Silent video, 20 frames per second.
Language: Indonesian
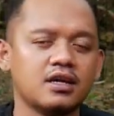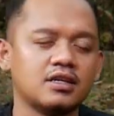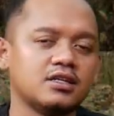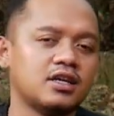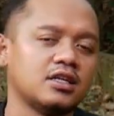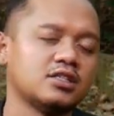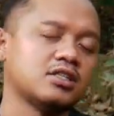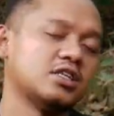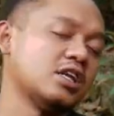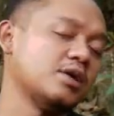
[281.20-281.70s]

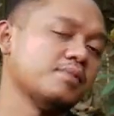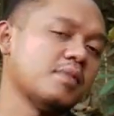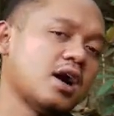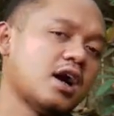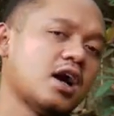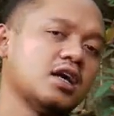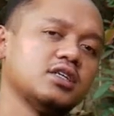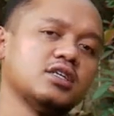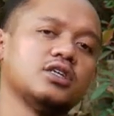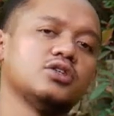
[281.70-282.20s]
dan terima
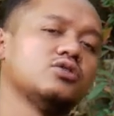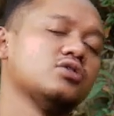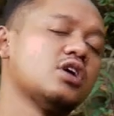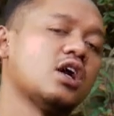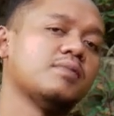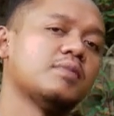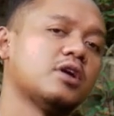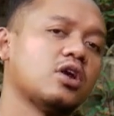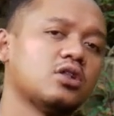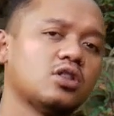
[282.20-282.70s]
kasih
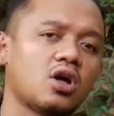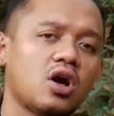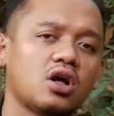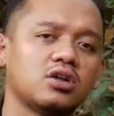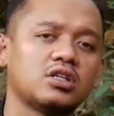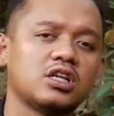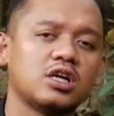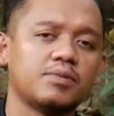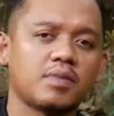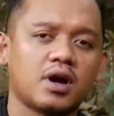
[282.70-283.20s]
sudah
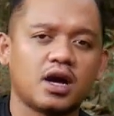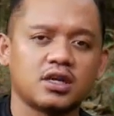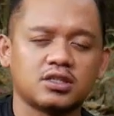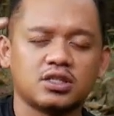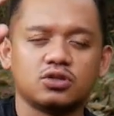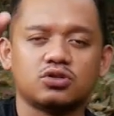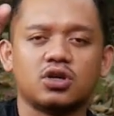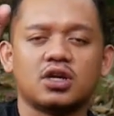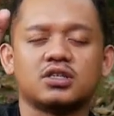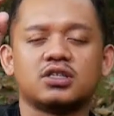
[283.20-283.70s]
menonton terima
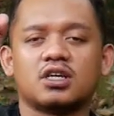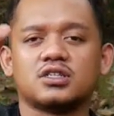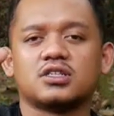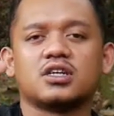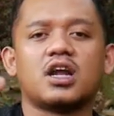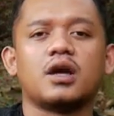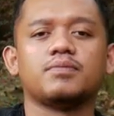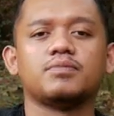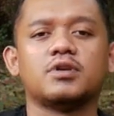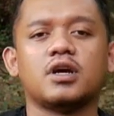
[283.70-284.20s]
kasih sudah
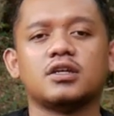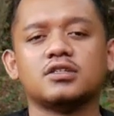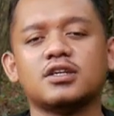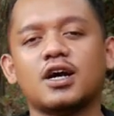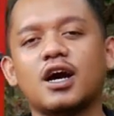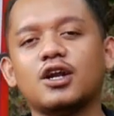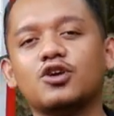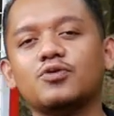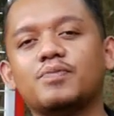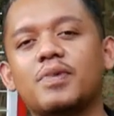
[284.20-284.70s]
subscribe dan
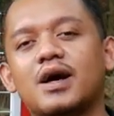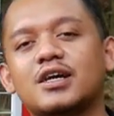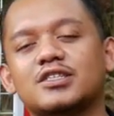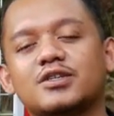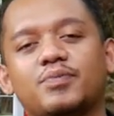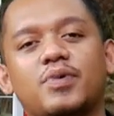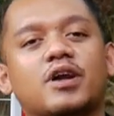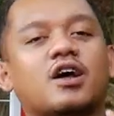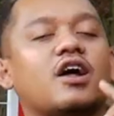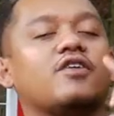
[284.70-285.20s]
jangan lupa
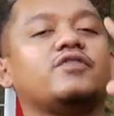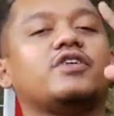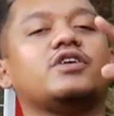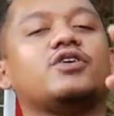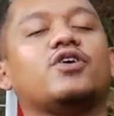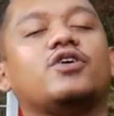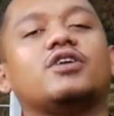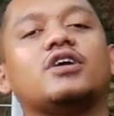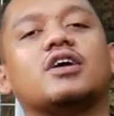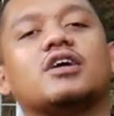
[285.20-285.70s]
sebarkan
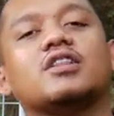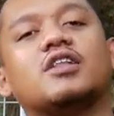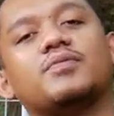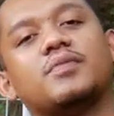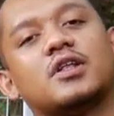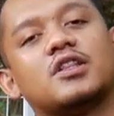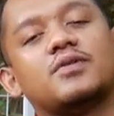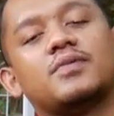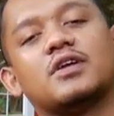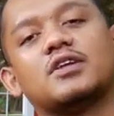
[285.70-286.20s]
video ini ke
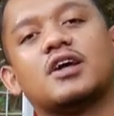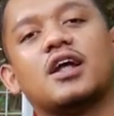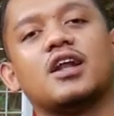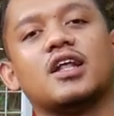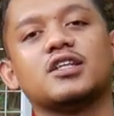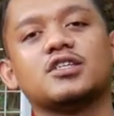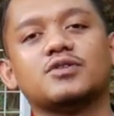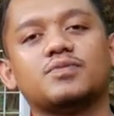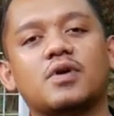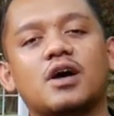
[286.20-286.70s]
teman-teman
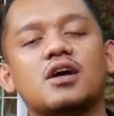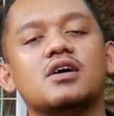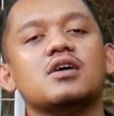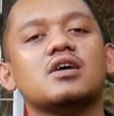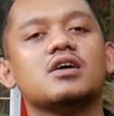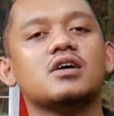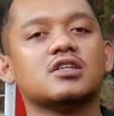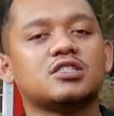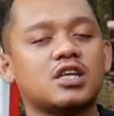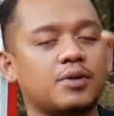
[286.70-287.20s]
kalian semua
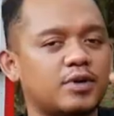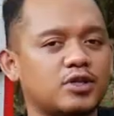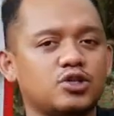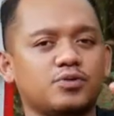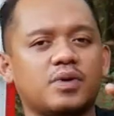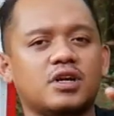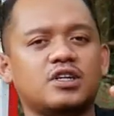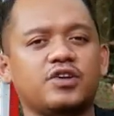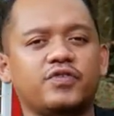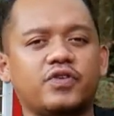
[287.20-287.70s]
sampai
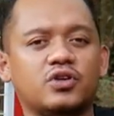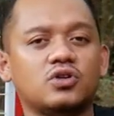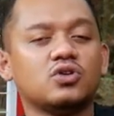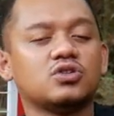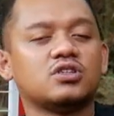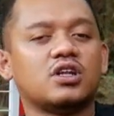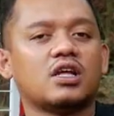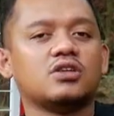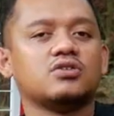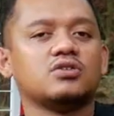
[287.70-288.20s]
jumpa di video
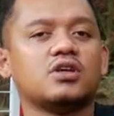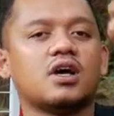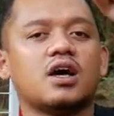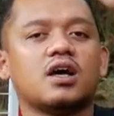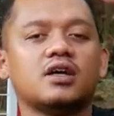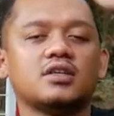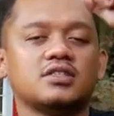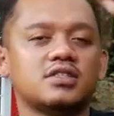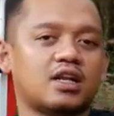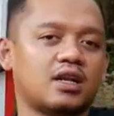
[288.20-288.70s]

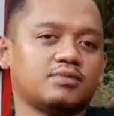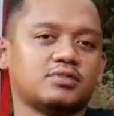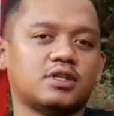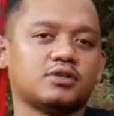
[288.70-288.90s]
selanjutnya salam